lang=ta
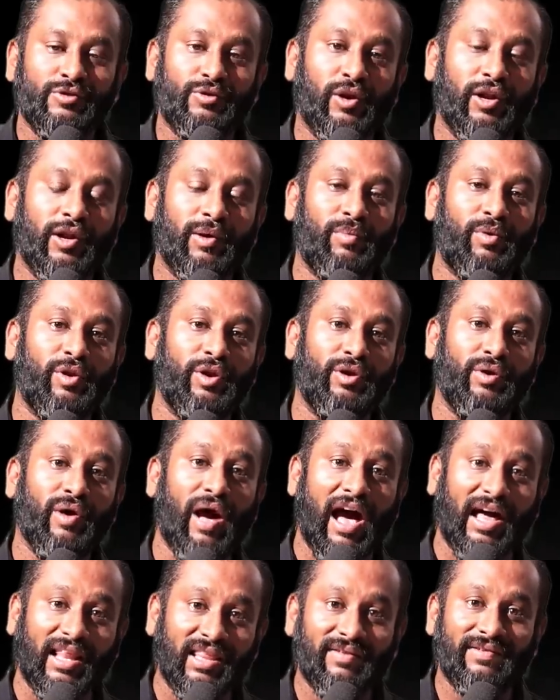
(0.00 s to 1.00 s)
சொல்ல முடியும்
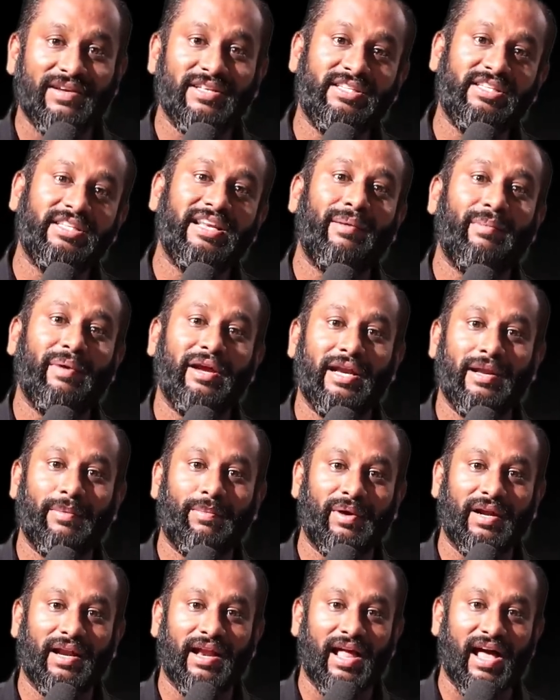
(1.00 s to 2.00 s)
அதை வச்சு நம்ம என்ன
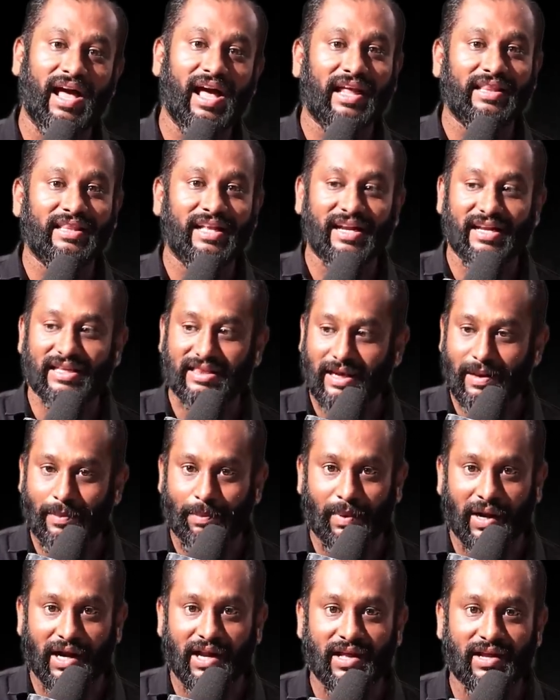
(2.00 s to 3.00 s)
பண்ணலாம் அந்த இடத்துல
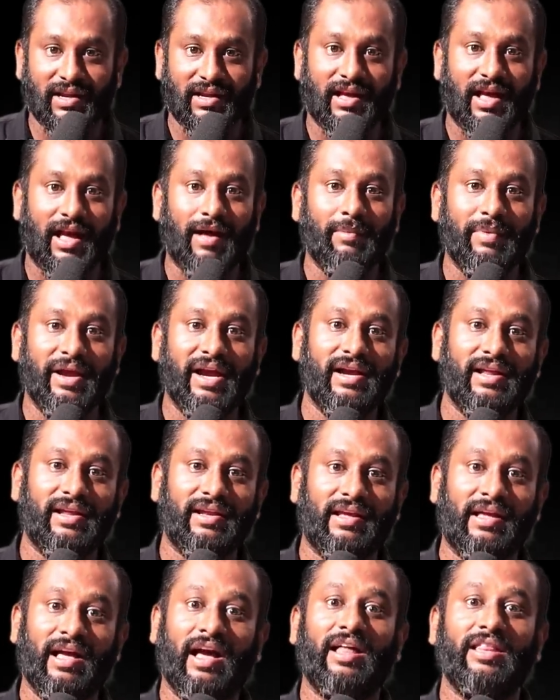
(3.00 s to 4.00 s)
பல்ல இருக்கா மேடு
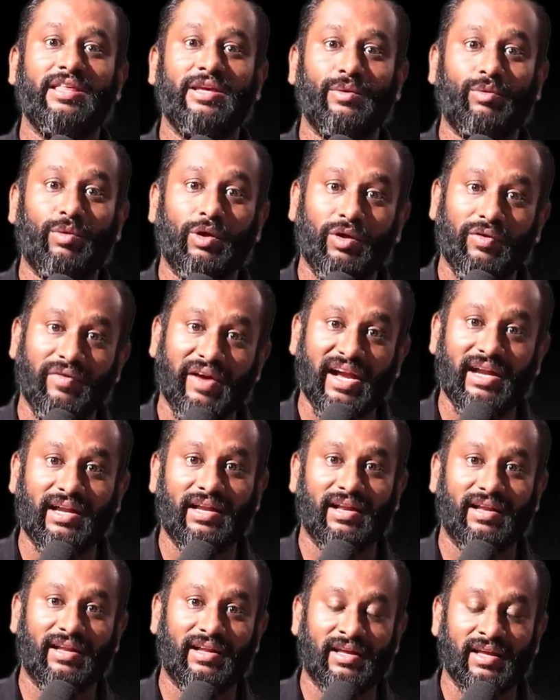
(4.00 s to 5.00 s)
இருக்கா அது இவ்வளோ வெயிட்
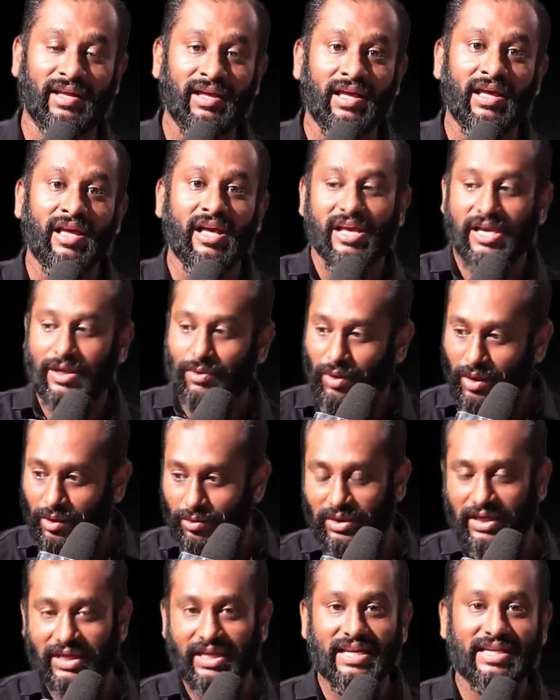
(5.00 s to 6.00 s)
இருக்குது இவ்வளோ
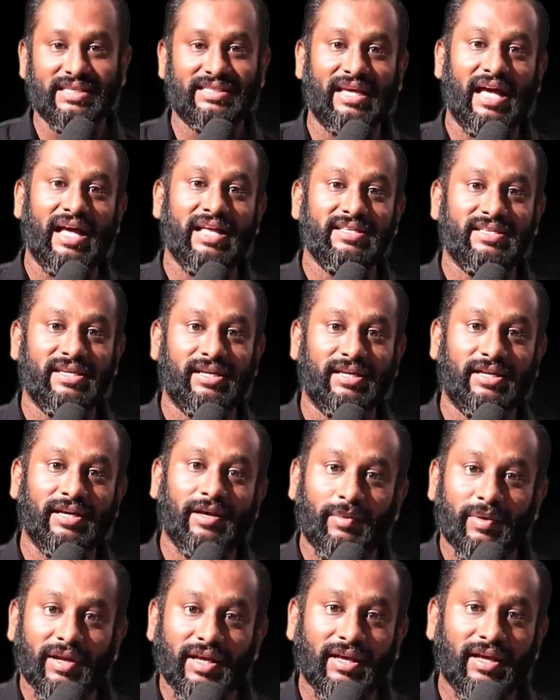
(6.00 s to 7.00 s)
டிகிரி சாஞ்சிருக்கு
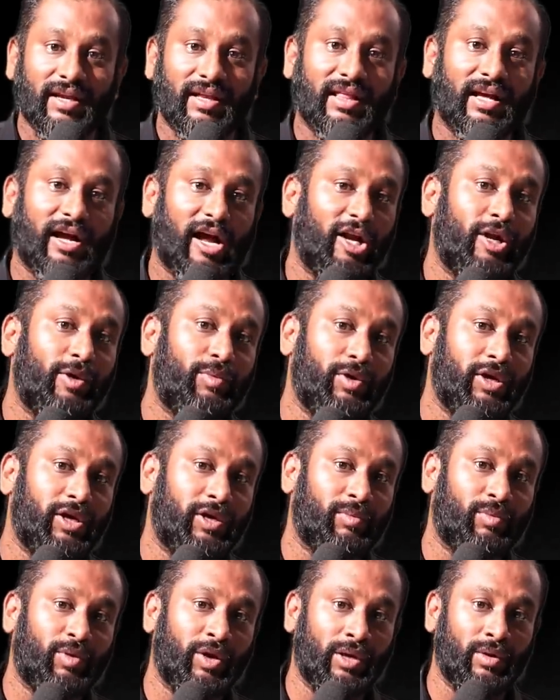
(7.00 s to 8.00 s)
அப்படிங்கிறத
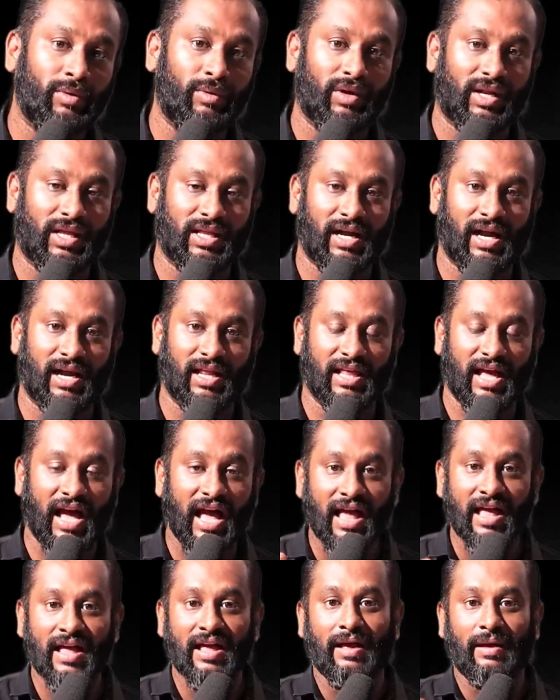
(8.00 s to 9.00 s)
கண்டுபிடிக்க முடியுங்கிறதுனால
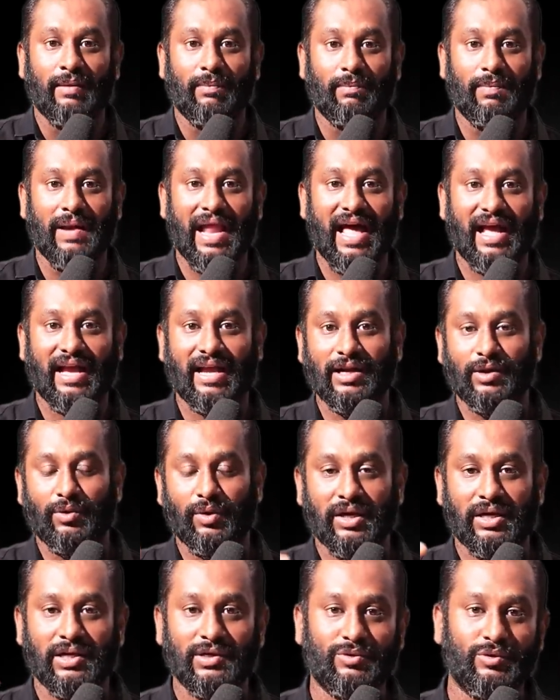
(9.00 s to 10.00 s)
தான் பிளாக் அண்ட்
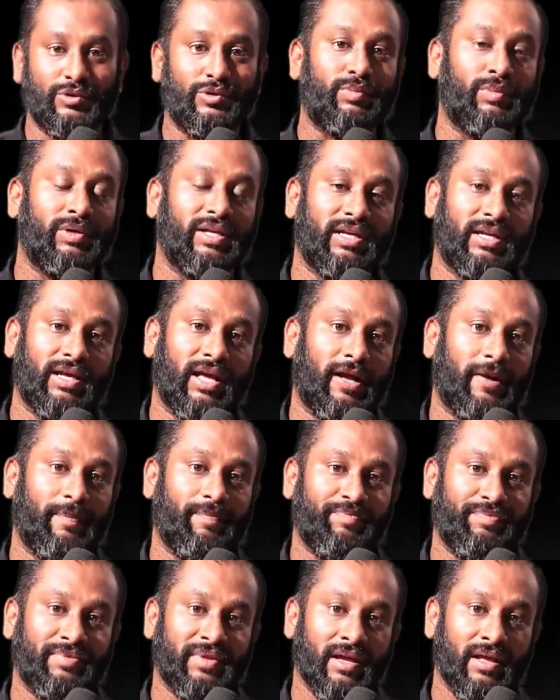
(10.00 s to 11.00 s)
ஒயிட்டை சூஸ் பண்ணியிருக்காங்க
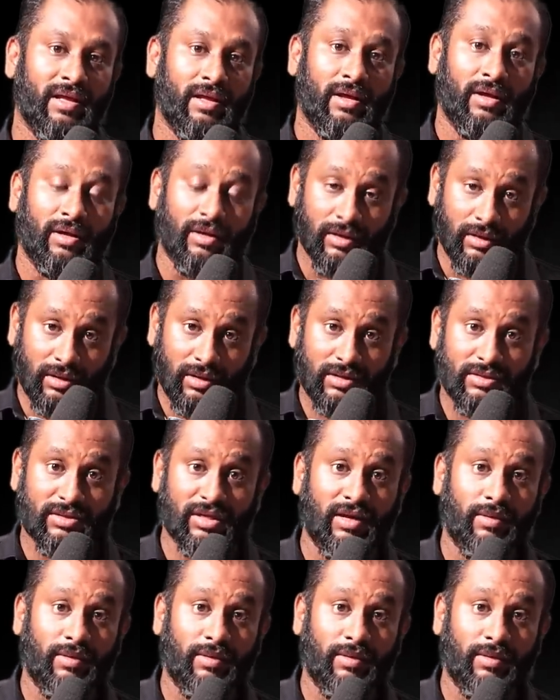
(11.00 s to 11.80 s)
இன்னும்